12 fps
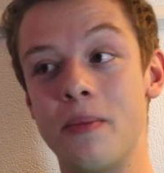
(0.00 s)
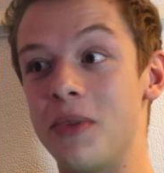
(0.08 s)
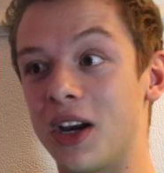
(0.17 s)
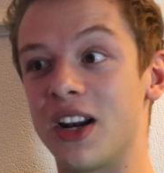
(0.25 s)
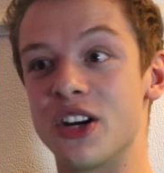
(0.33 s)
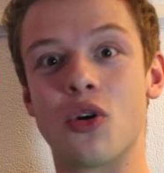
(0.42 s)

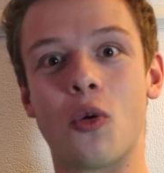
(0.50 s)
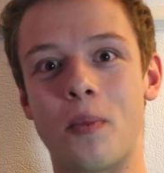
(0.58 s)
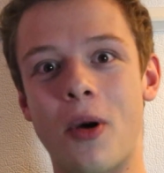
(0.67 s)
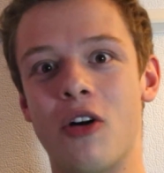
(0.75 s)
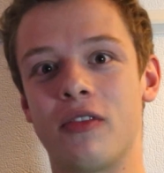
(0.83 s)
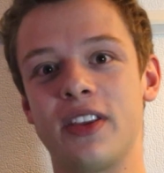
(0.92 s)
mais que les gens n'ont
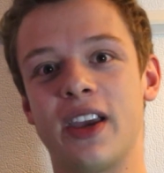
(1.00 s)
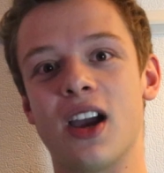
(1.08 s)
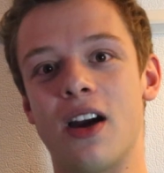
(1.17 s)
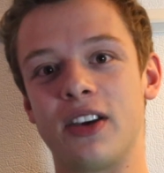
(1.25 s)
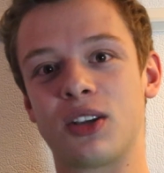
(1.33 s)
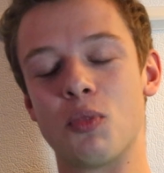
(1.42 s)
pas envie de
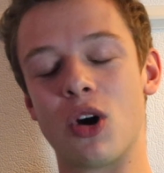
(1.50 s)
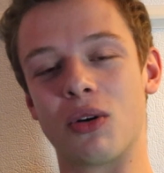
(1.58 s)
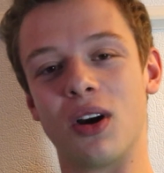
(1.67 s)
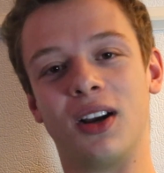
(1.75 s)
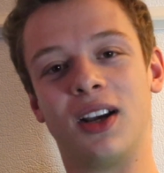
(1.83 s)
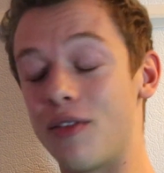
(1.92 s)
rire avec moi.